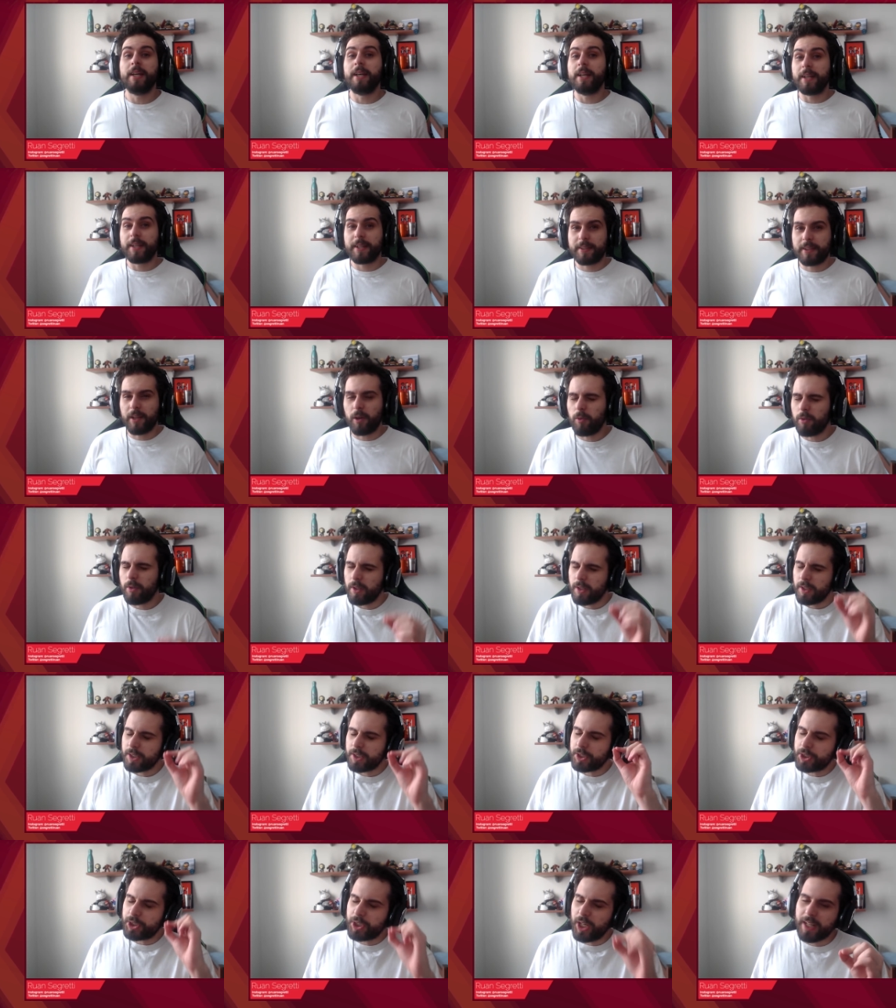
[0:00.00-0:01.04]
Então
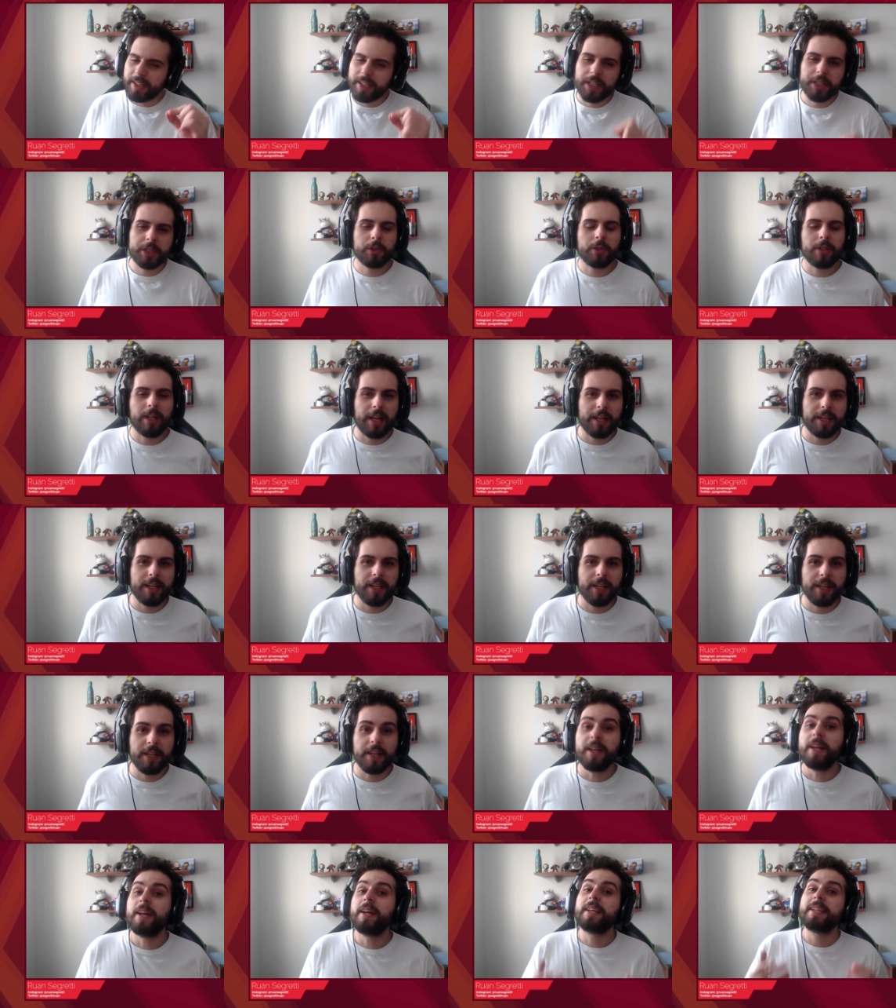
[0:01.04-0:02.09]
já deixa o like
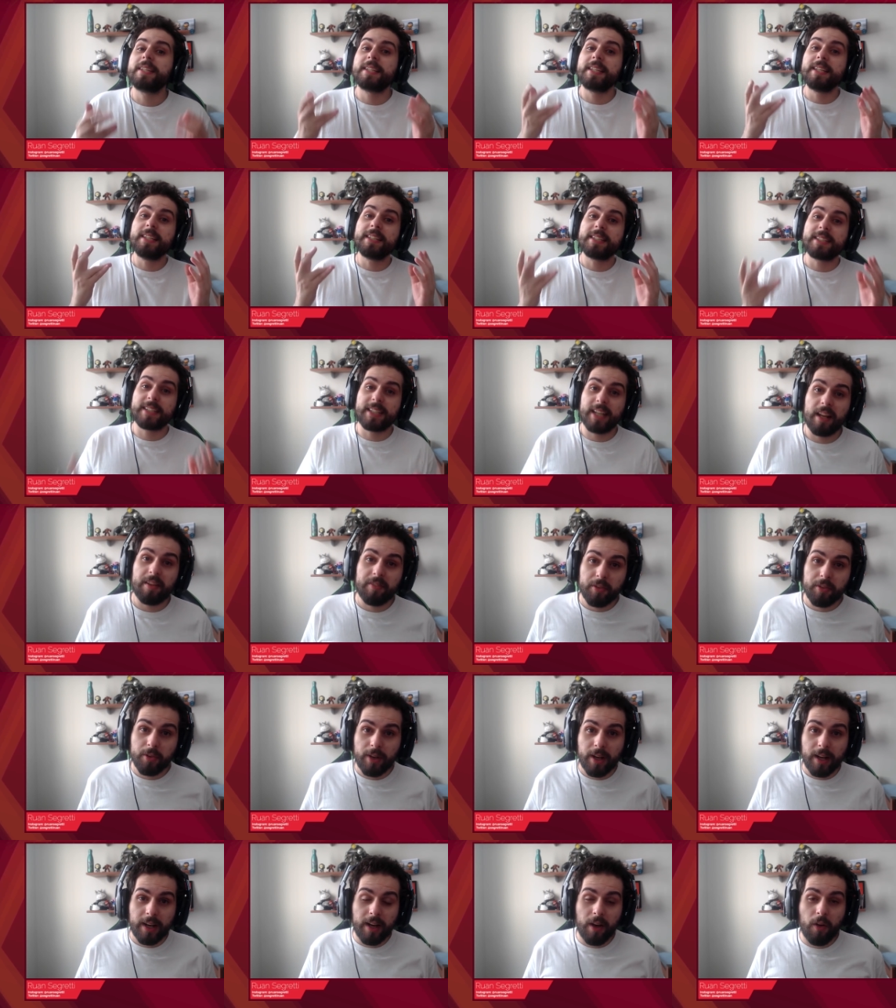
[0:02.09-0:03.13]
aí, se inscreve no
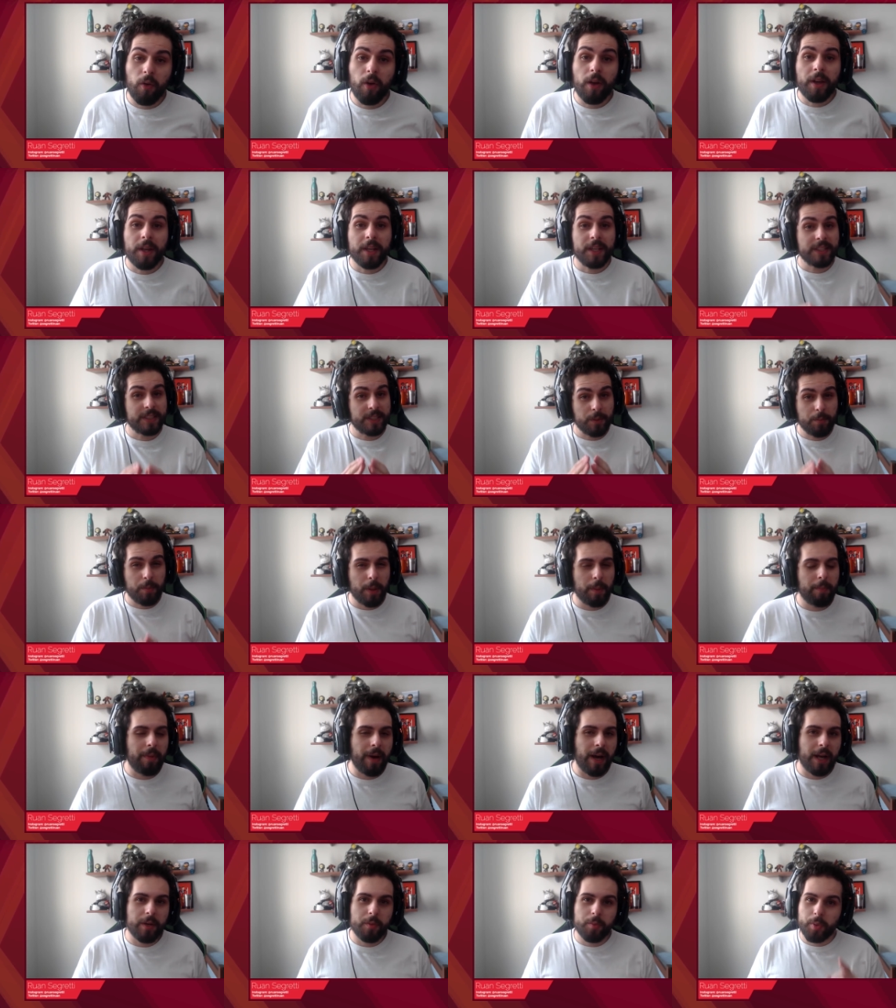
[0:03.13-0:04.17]
canal e se
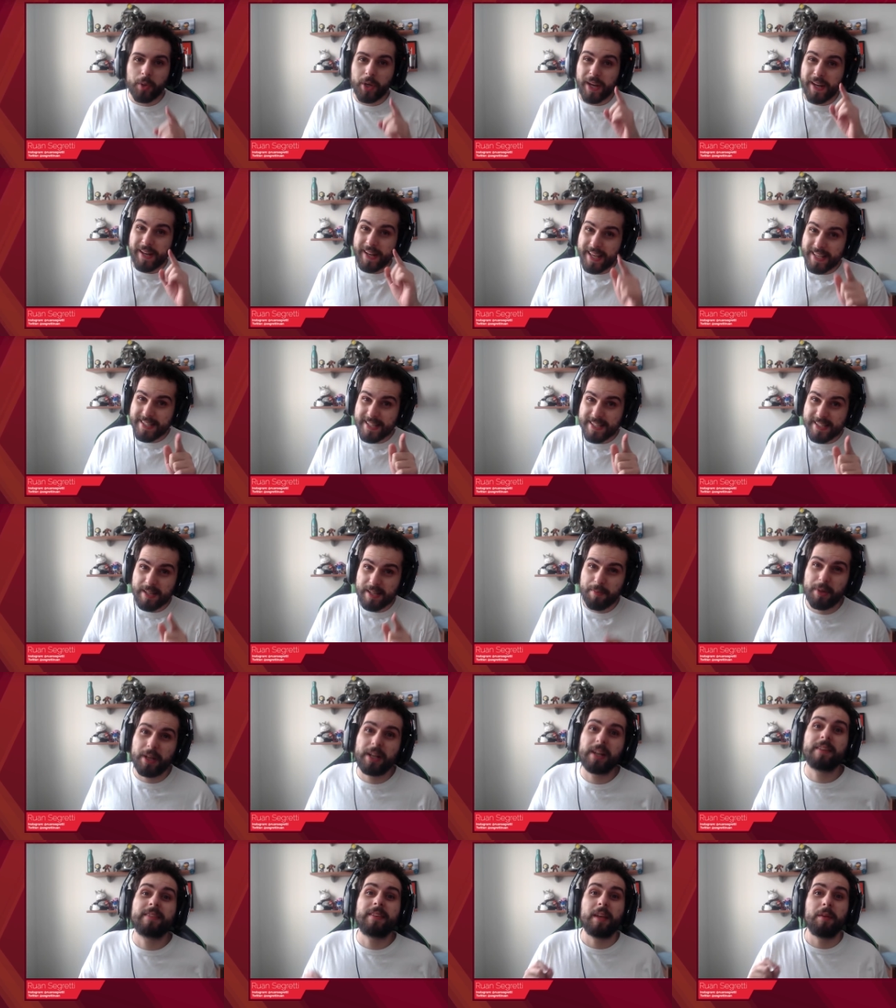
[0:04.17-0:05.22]
prepare porque nessa
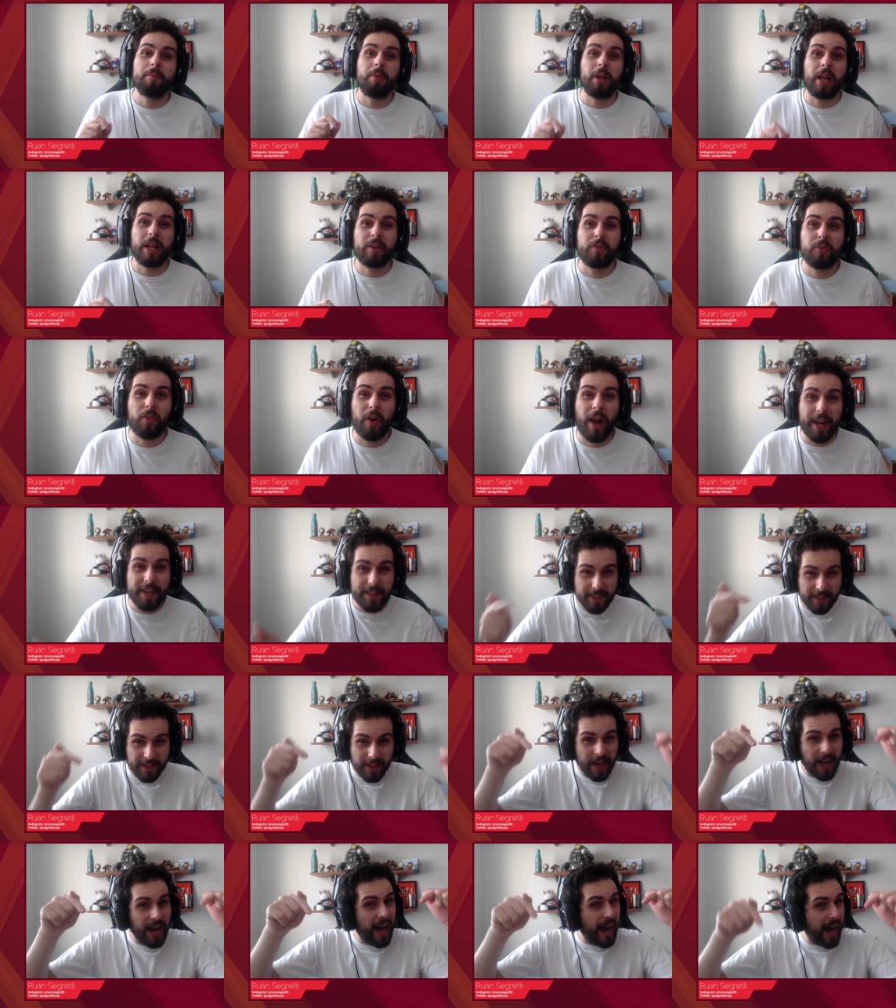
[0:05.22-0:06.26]
semana tem Black Friday
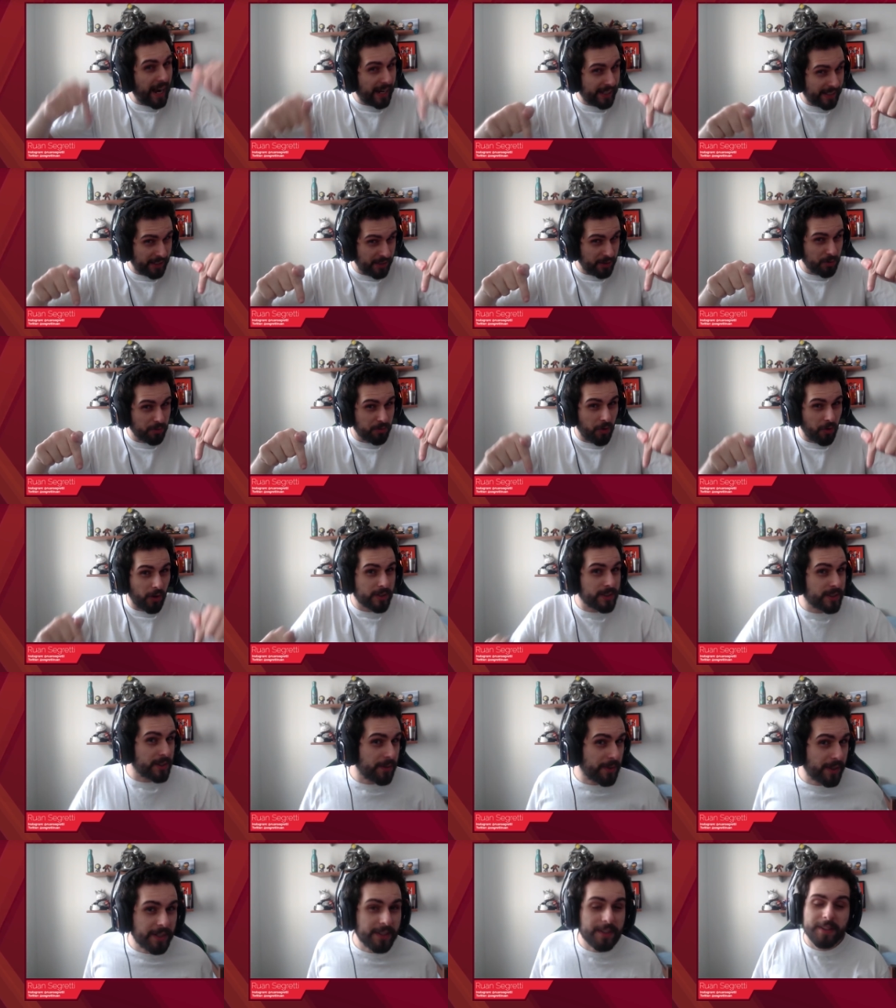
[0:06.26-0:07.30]
aqui no
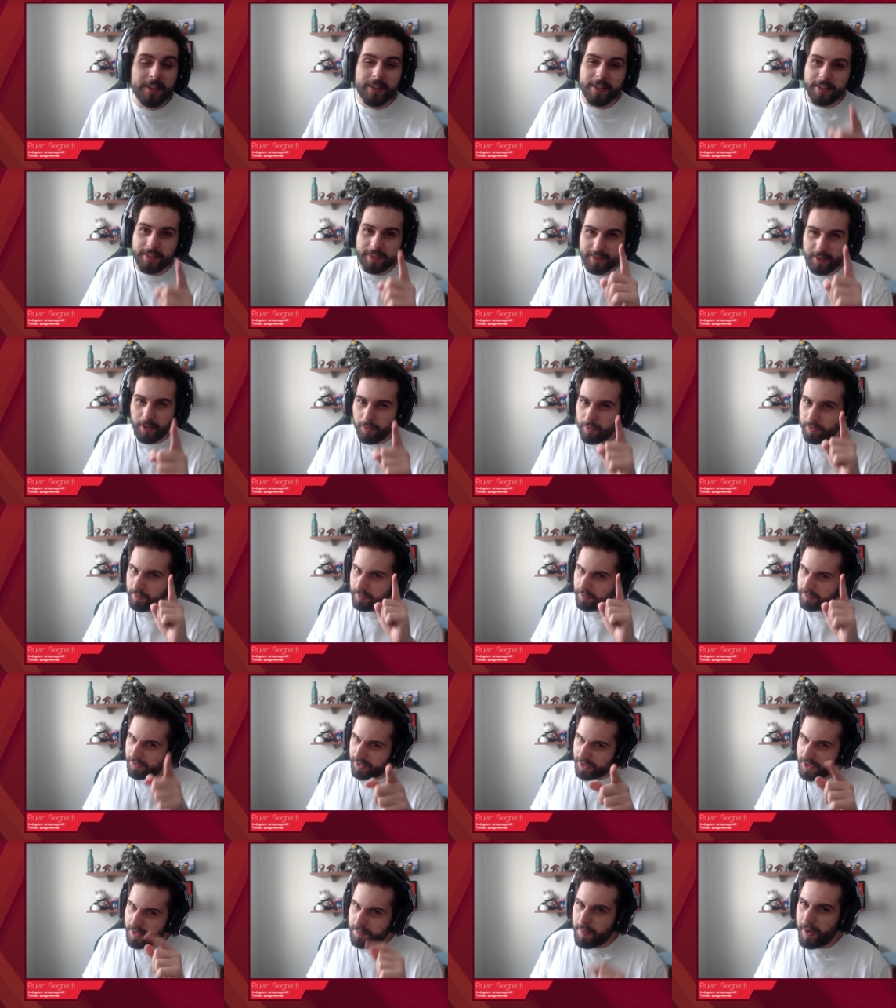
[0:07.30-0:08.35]
Voxel, hein? Então
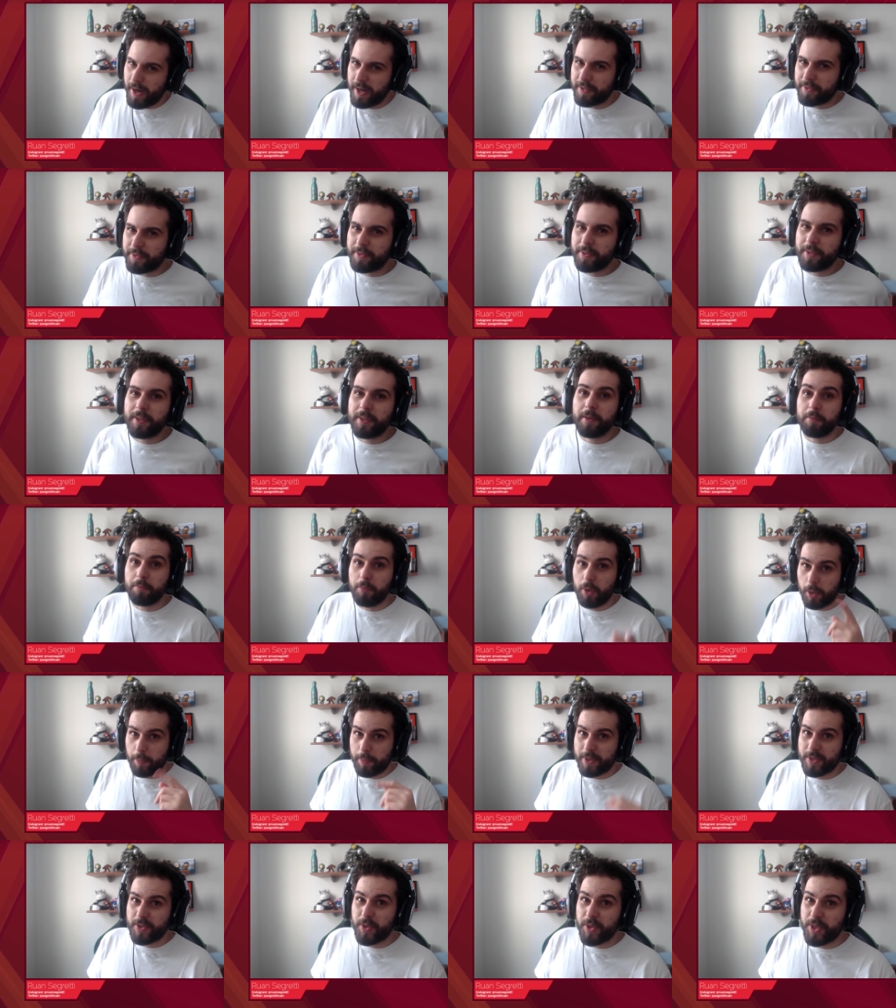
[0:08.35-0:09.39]
fique esperto, bora para
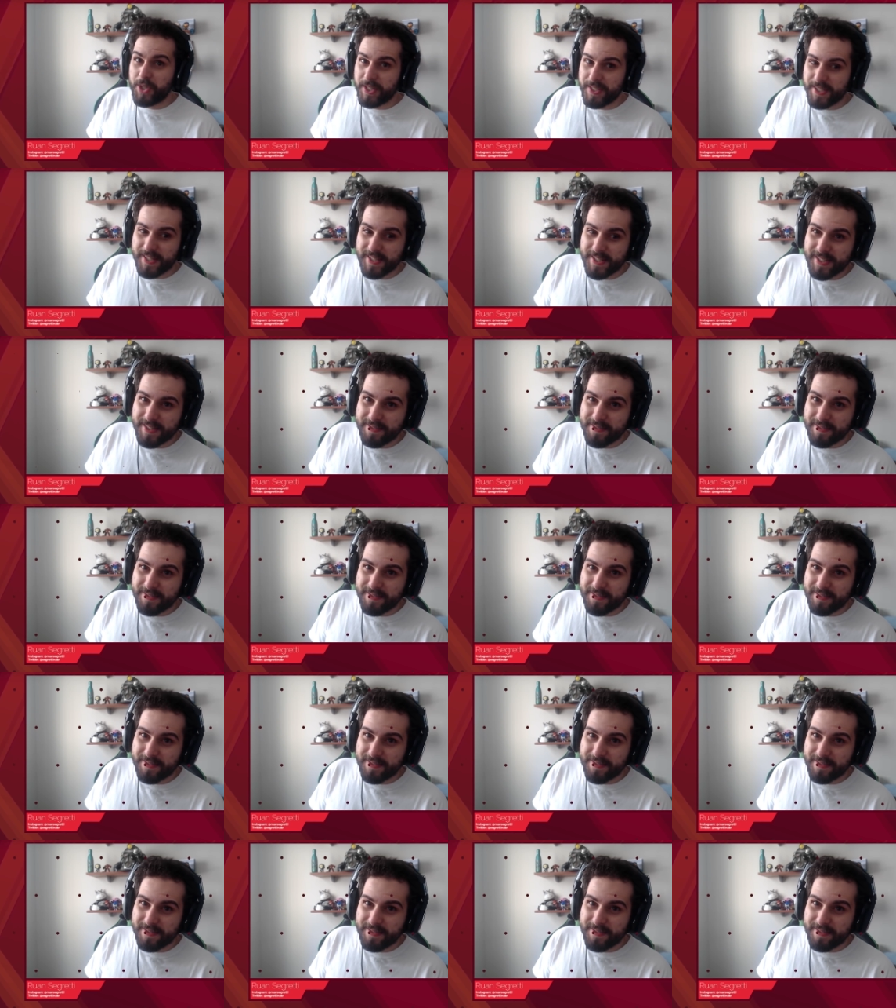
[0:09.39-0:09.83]
as notícias.